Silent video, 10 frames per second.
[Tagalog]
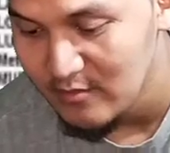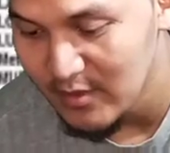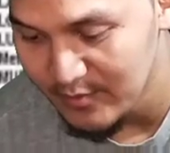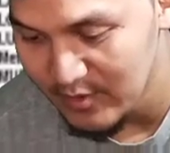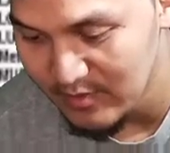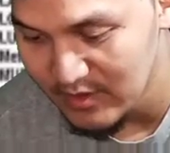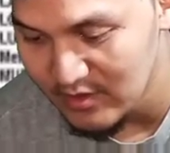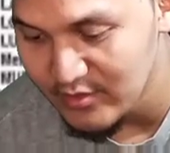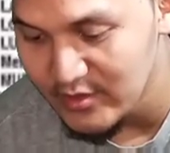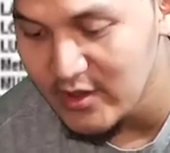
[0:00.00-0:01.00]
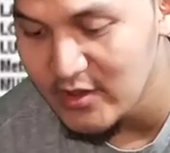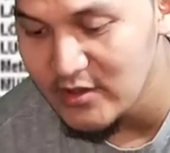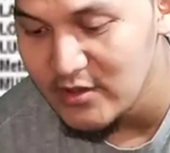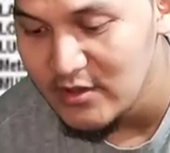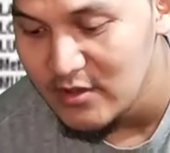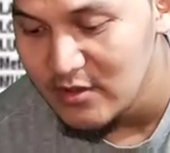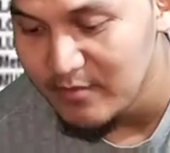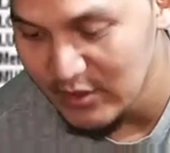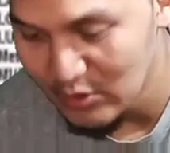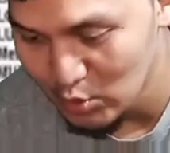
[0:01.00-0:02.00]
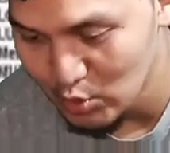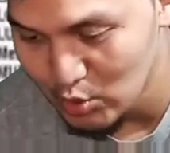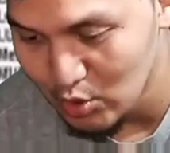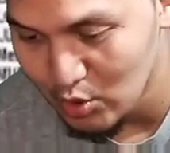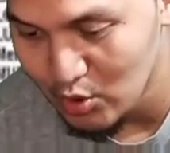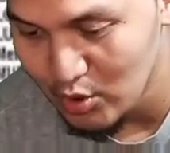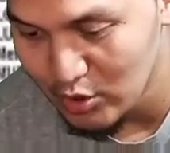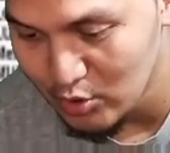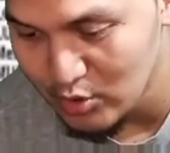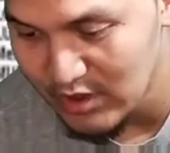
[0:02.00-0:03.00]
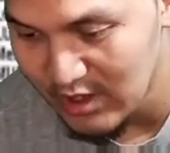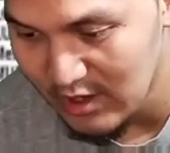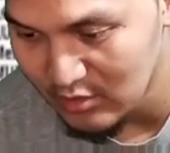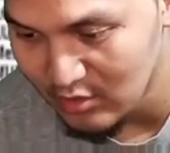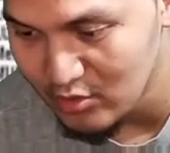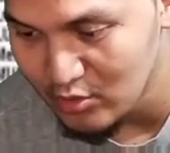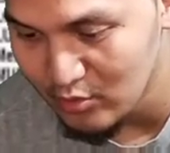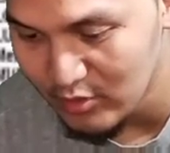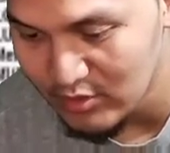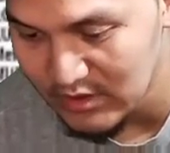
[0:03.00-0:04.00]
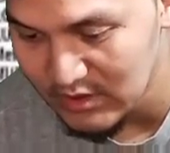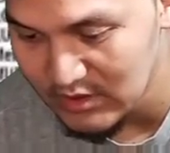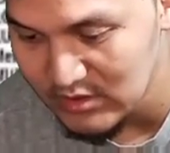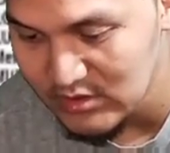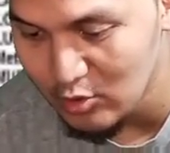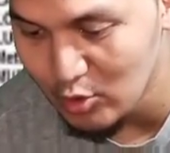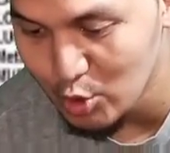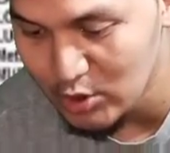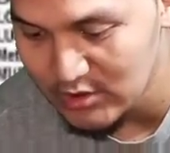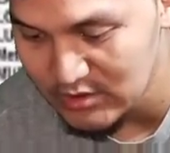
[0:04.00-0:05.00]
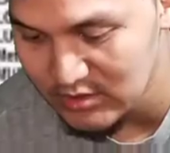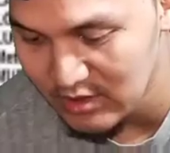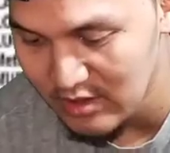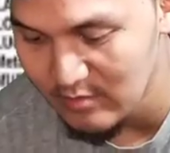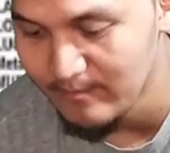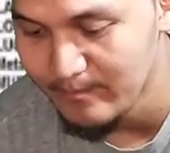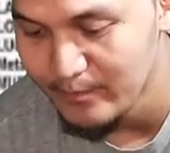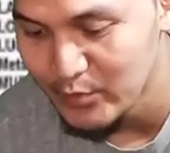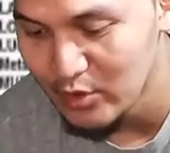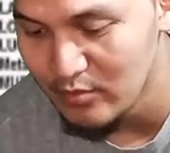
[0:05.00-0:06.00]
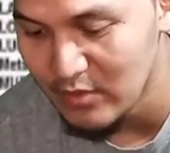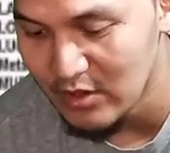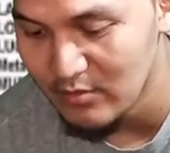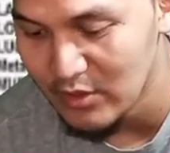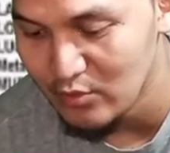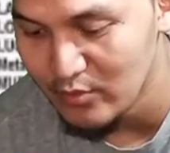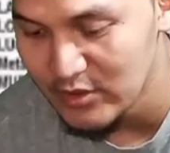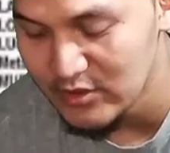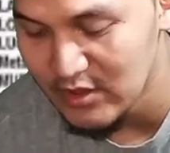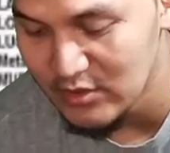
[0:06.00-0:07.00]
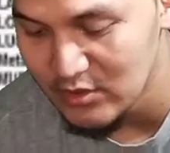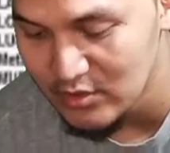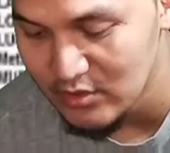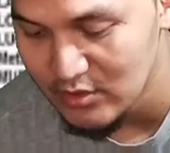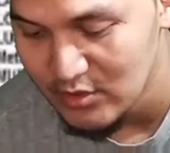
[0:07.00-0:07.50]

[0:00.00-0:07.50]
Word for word: Pampremera ko yan. Panigundo ko, ito, Diado, numero 6, Lourdes Drive, no? Baka mag-umintado.